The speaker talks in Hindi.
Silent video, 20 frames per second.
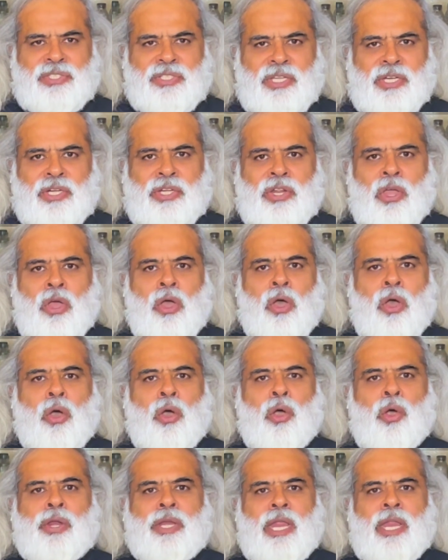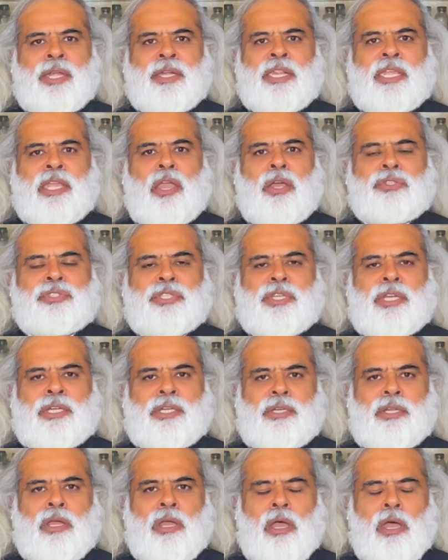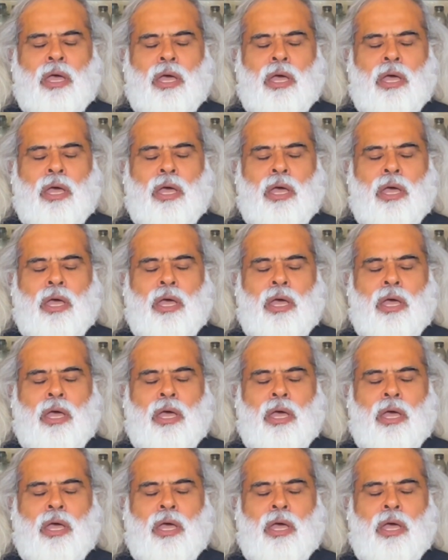एसिड और एंटीऑक्सीडेंट